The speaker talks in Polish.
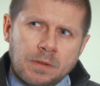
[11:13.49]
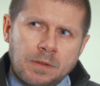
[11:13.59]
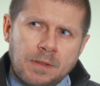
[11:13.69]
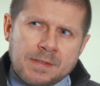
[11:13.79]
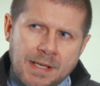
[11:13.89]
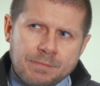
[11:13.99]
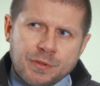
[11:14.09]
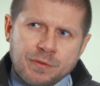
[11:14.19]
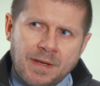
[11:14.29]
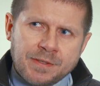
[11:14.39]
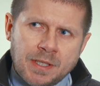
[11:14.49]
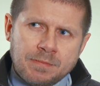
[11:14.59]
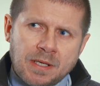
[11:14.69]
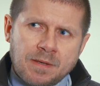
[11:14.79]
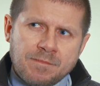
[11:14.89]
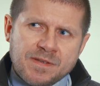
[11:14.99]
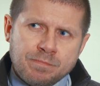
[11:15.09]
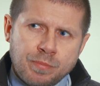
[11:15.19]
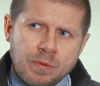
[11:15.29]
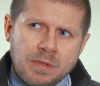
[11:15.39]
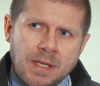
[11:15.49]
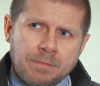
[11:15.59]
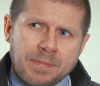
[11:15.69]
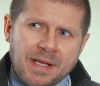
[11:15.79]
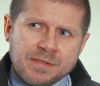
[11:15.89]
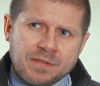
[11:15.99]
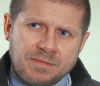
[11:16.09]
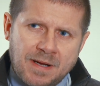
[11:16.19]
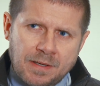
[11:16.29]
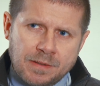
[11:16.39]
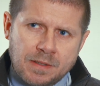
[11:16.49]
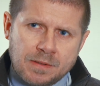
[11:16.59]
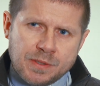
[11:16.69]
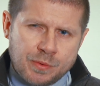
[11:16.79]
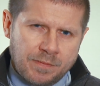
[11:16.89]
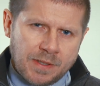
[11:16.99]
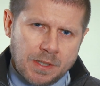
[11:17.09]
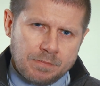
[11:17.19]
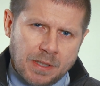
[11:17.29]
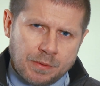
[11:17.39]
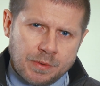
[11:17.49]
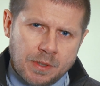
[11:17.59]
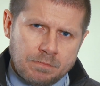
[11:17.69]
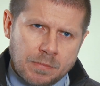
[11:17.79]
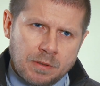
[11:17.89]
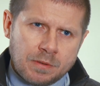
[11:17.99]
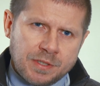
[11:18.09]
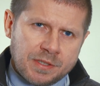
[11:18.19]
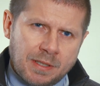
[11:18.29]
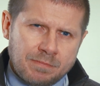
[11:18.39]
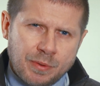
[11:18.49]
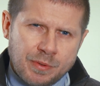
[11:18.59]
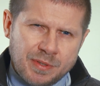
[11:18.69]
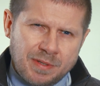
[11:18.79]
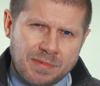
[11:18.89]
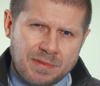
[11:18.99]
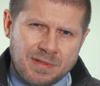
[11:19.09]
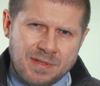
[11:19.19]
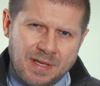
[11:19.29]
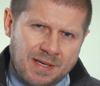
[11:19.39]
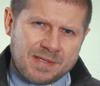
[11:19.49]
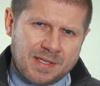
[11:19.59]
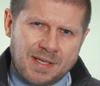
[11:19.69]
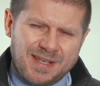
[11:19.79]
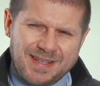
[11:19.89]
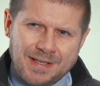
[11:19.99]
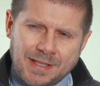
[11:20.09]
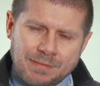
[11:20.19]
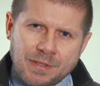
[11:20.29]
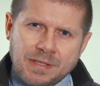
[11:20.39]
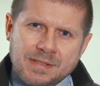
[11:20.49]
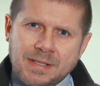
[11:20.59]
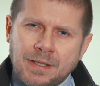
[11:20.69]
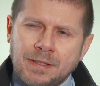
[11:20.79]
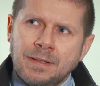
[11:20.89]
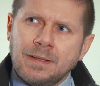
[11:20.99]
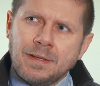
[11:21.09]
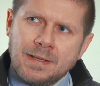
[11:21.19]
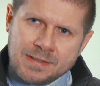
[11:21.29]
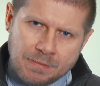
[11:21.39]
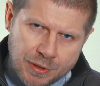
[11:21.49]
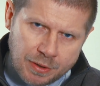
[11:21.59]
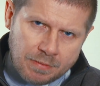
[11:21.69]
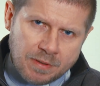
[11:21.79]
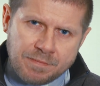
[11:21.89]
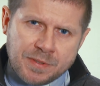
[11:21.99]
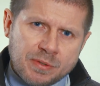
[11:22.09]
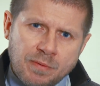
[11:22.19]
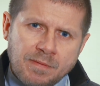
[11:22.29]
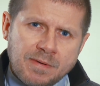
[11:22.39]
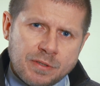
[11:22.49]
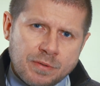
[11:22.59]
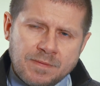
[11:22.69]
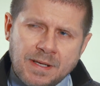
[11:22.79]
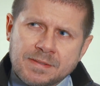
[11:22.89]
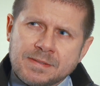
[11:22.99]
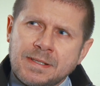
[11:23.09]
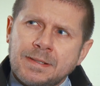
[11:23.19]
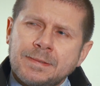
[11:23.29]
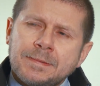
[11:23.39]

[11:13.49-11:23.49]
I, I sam doświadczam, jak wspólne pracowanie z człowiekiem, na którym go gdzieś tam położyłem kreskę, e, tam on jest taki, zamknąłem go w przysłowiowej szufladce,